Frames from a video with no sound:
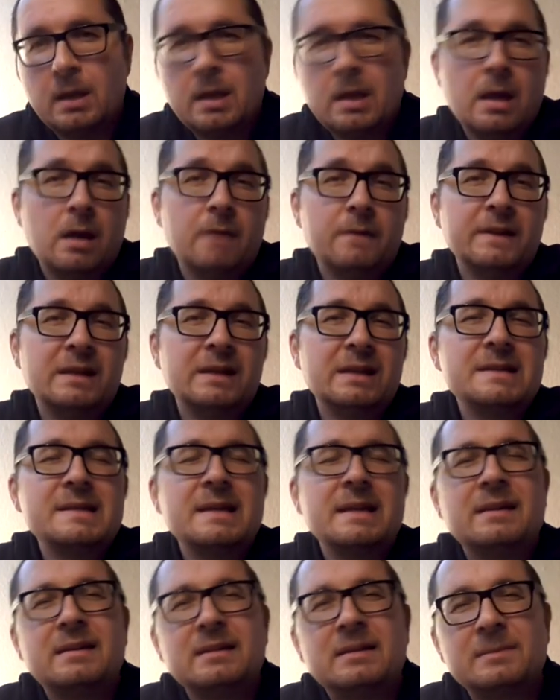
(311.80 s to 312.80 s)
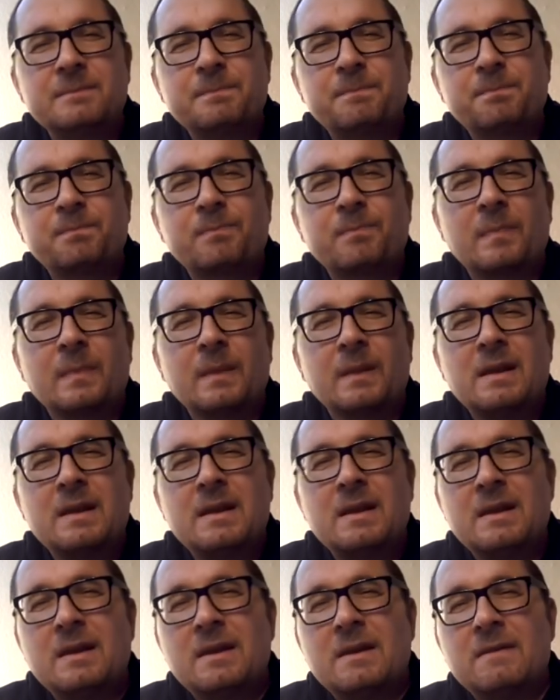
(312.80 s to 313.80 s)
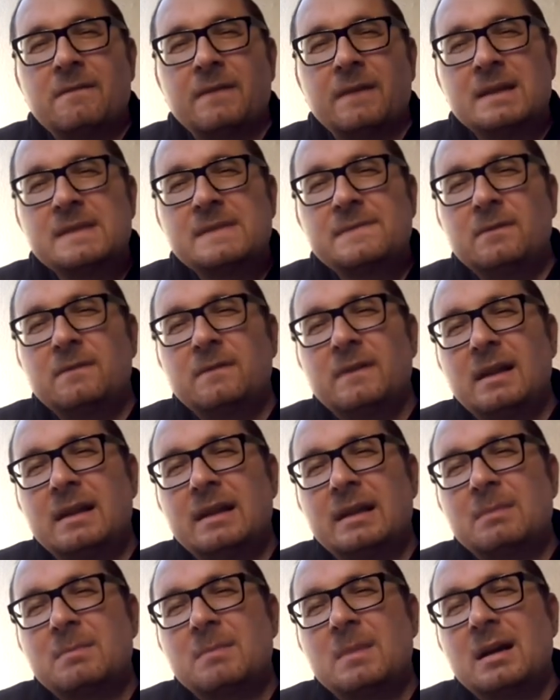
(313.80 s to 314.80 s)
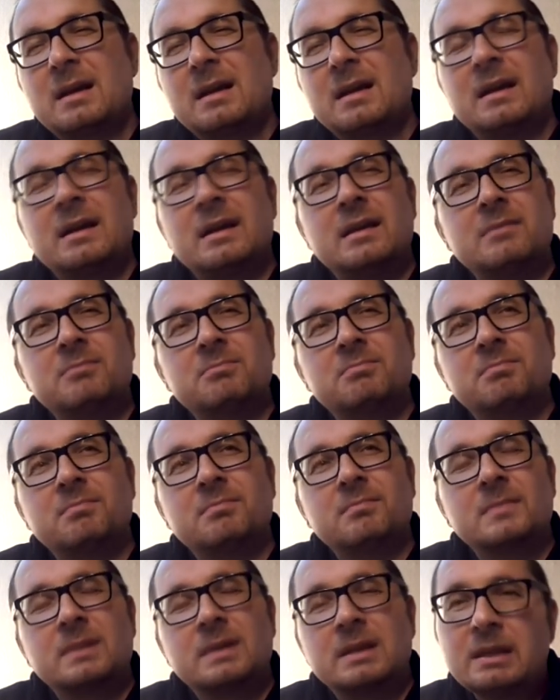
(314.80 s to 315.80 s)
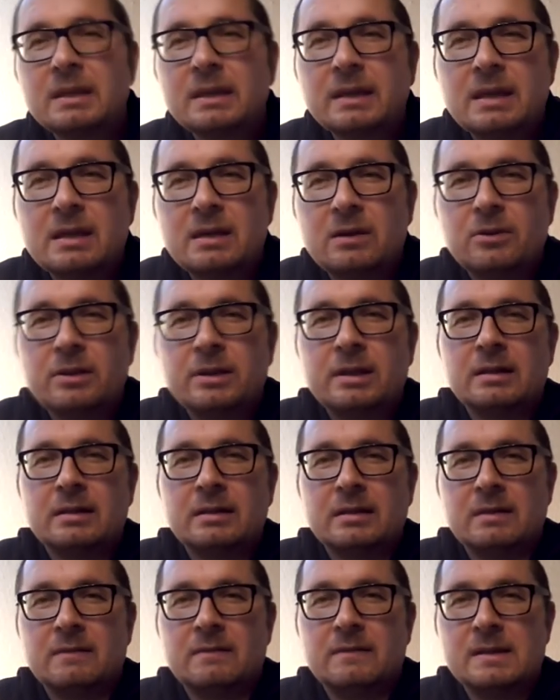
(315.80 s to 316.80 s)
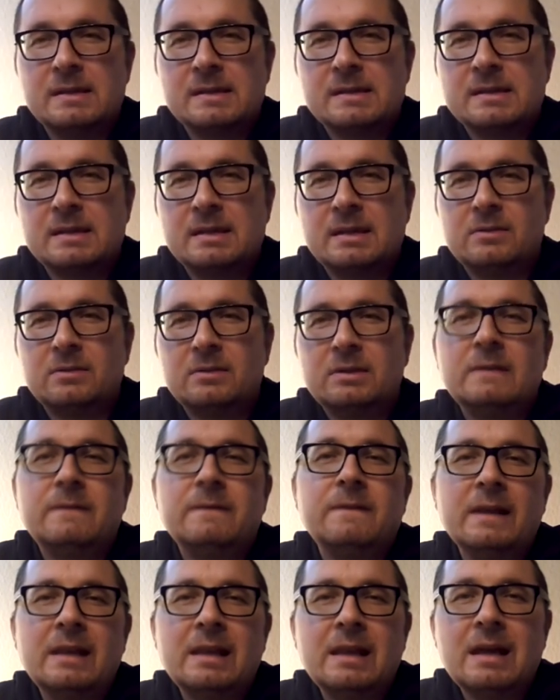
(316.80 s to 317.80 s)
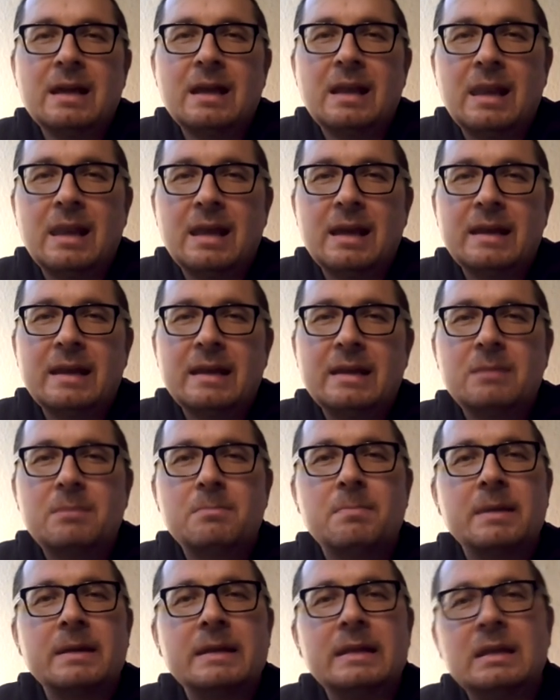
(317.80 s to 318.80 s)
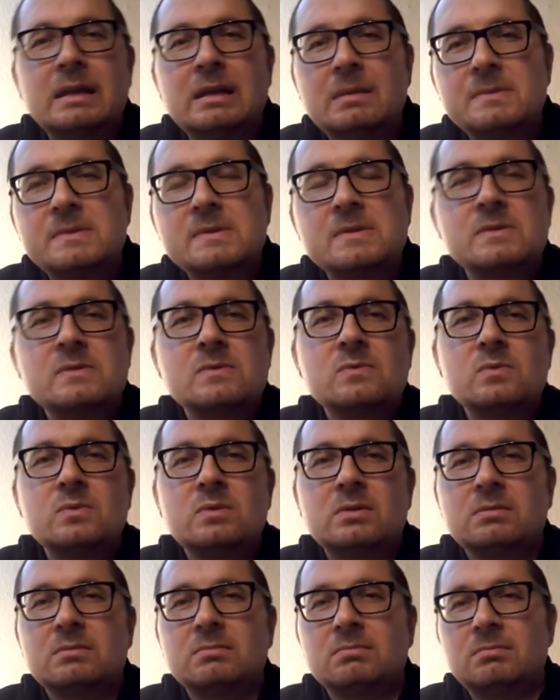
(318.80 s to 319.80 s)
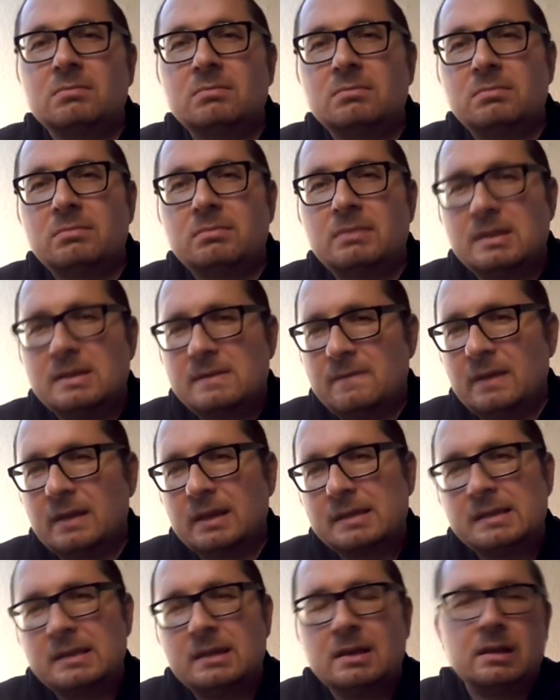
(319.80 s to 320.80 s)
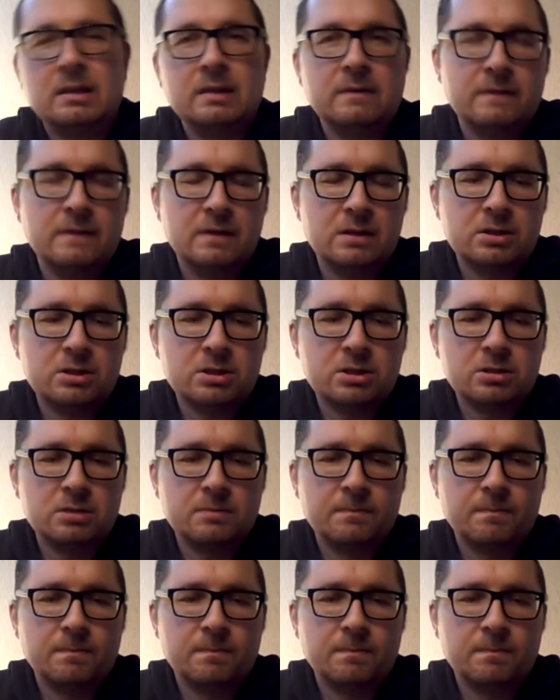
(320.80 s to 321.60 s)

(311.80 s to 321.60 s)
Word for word: Auf der anderen Seite, Franz von Waldeck mag ein gieriger Heuchler gewesen sein, doch die Fehler allein bei ihm zu suchen, das wäre sicherlich falsch.